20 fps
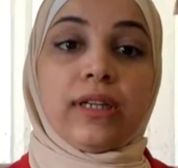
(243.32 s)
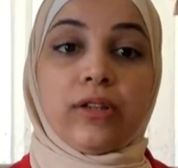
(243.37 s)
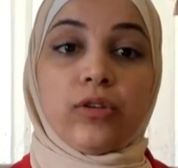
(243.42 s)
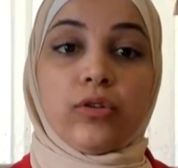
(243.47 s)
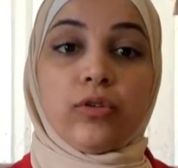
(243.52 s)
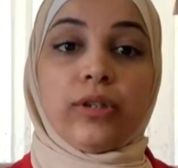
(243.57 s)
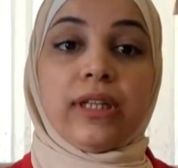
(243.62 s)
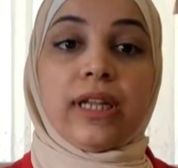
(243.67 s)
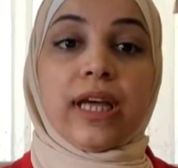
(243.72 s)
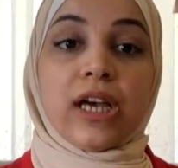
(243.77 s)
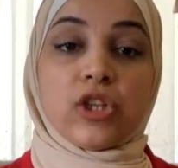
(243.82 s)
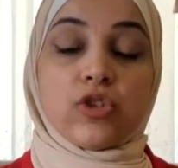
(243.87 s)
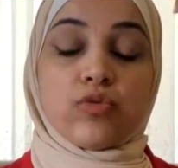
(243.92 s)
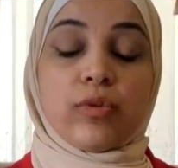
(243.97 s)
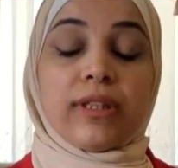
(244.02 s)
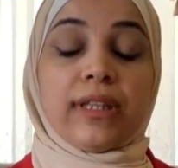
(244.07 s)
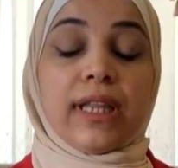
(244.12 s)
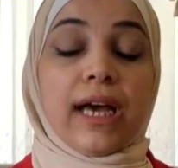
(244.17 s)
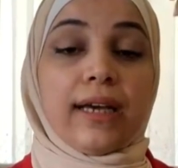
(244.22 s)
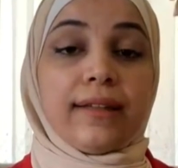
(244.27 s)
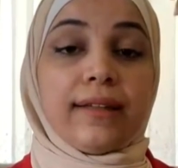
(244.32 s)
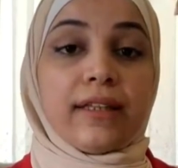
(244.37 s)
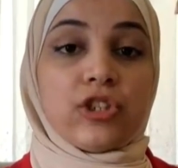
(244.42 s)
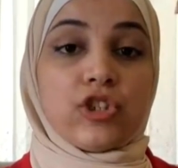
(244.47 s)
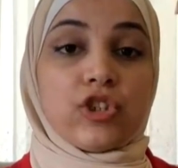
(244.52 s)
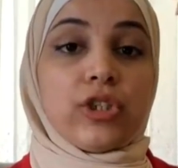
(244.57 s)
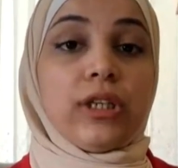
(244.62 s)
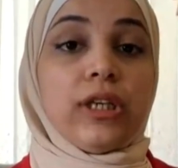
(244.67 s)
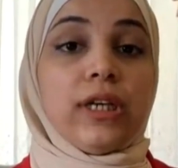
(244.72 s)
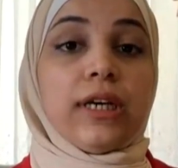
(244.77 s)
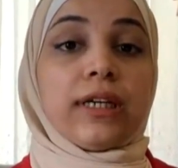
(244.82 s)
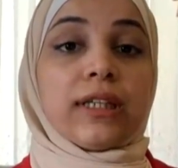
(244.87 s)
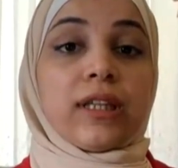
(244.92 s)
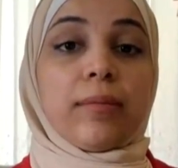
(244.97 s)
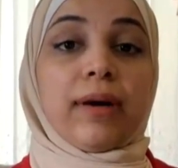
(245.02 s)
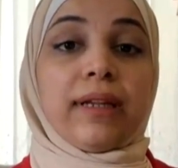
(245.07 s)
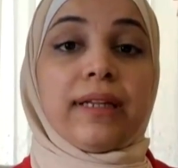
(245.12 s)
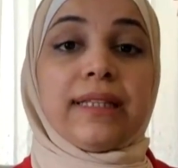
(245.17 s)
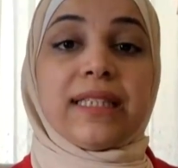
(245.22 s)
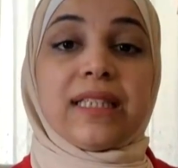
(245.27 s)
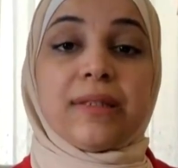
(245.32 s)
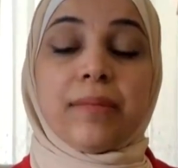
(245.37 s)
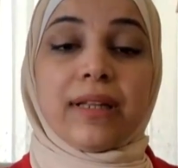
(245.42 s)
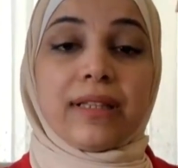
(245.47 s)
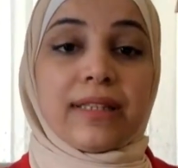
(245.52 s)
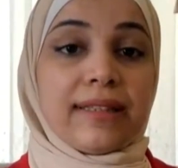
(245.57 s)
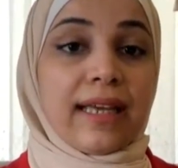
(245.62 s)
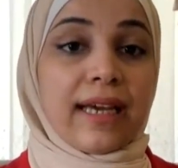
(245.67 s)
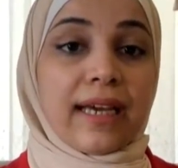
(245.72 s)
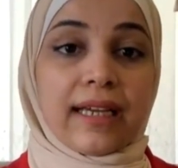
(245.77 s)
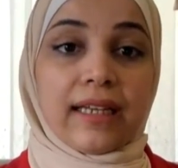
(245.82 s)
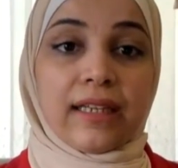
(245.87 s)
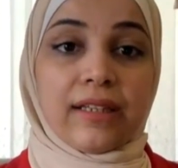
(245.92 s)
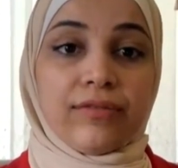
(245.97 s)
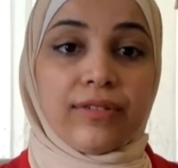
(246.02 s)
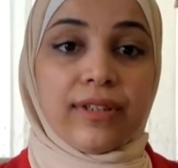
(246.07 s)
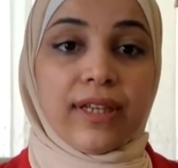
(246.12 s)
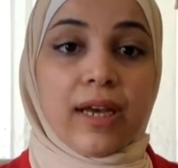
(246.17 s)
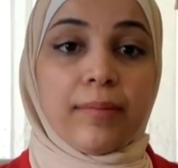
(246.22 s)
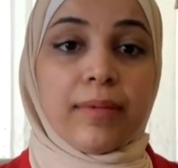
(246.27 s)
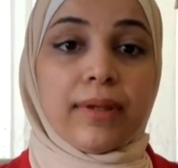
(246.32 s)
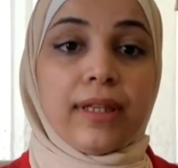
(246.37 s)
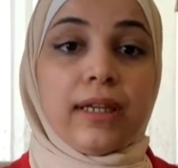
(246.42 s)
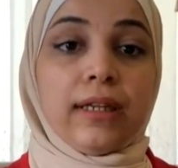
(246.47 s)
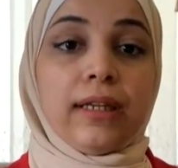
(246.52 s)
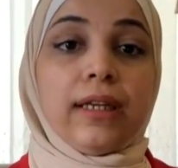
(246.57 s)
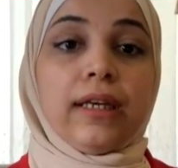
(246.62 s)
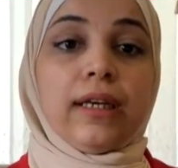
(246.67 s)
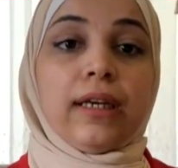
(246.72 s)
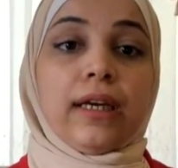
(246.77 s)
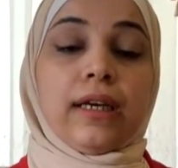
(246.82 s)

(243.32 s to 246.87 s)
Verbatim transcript: اللون لاسود هذا هذا الشيء طبعا انت ما تتدخلي فيه ابدا